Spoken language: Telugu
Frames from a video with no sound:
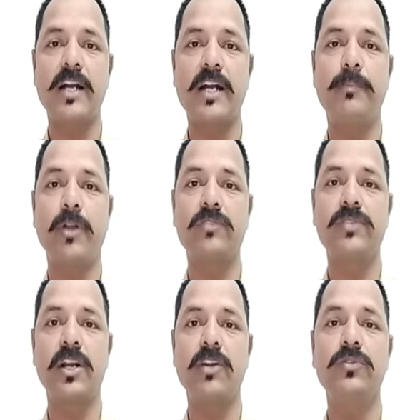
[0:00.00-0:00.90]
శాఖ
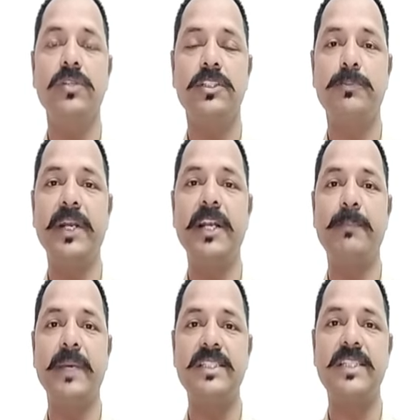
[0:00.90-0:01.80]
పునరుద్ధరణకు స్పీడ్
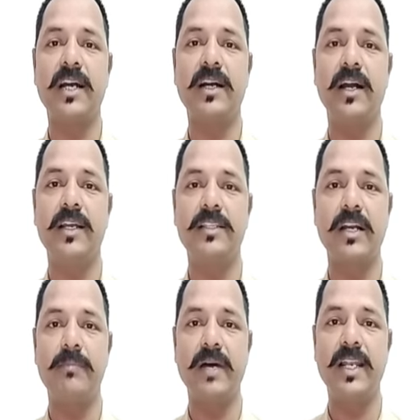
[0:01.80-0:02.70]
పెంచేలాగా
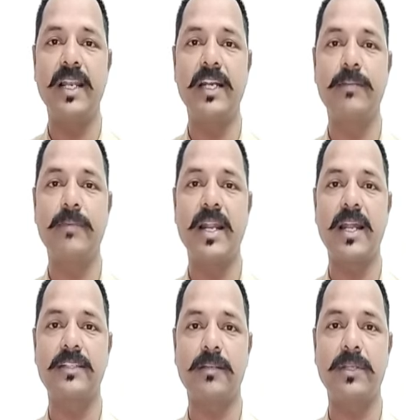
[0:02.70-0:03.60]
ఇంద్రమ్మ ఇళ్ల
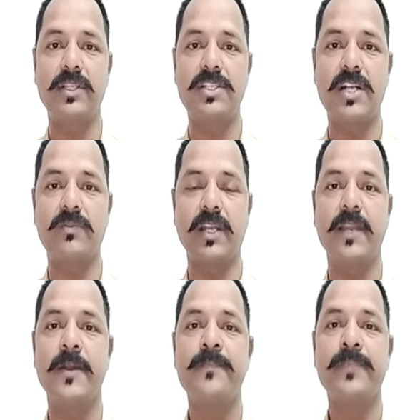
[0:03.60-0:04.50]
నిర్మాణానికి సంబంధించినటువంటి
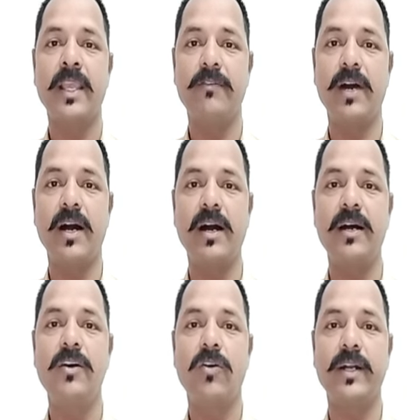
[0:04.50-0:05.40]

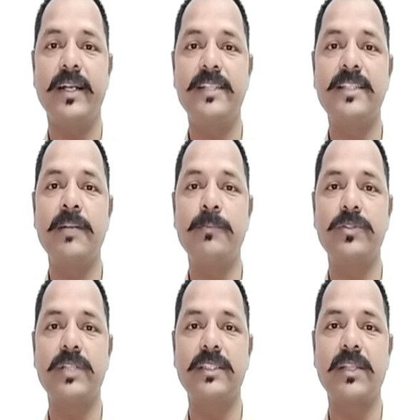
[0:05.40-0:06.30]
డిజైన్
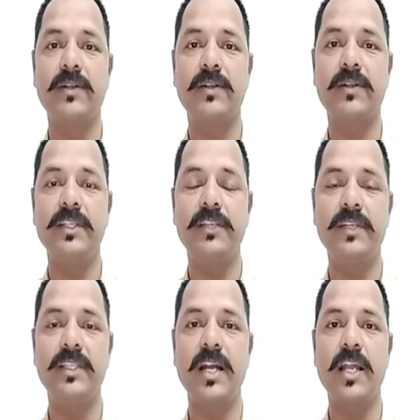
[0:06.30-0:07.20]
పూర్తయిన తర్వాత విధి
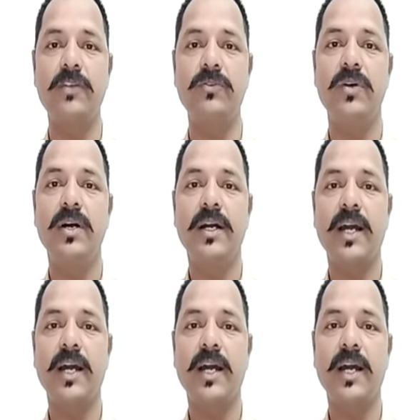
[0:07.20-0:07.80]
విధానాలు